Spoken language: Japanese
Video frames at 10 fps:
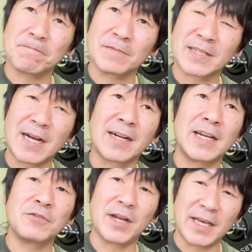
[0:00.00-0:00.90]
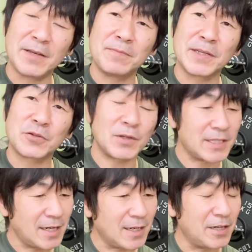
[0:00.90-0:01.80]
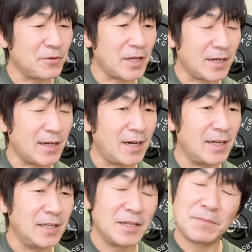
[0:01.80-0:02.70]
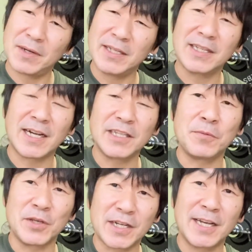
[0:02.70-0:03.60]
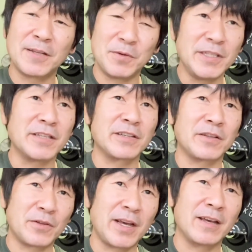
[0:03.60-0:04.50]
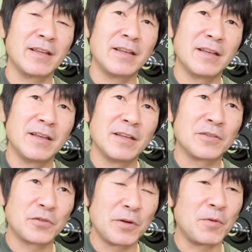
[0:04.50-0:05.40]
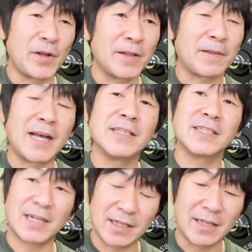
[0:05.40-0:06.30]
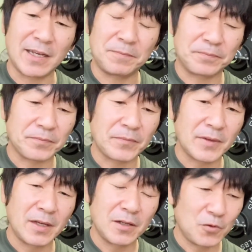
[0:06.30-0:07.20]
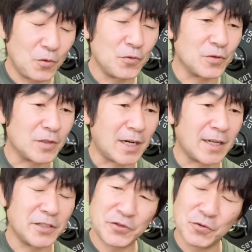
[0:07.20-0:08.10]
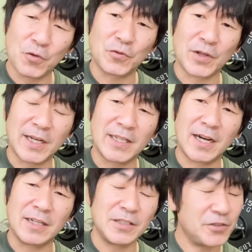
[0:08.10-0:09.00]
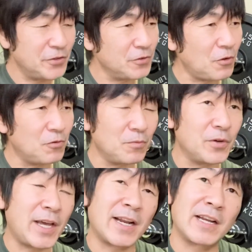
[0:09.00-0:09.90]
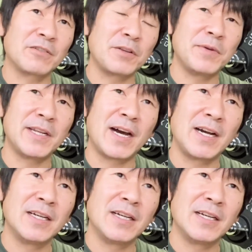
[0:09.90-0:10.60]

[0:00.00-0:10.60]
3回ぐらい、ベストは3回ぐらいかな。まあ、2回でも1回でもいいんですけどねそれもね短時間で5分から15分の間15分もやらなくてもいいな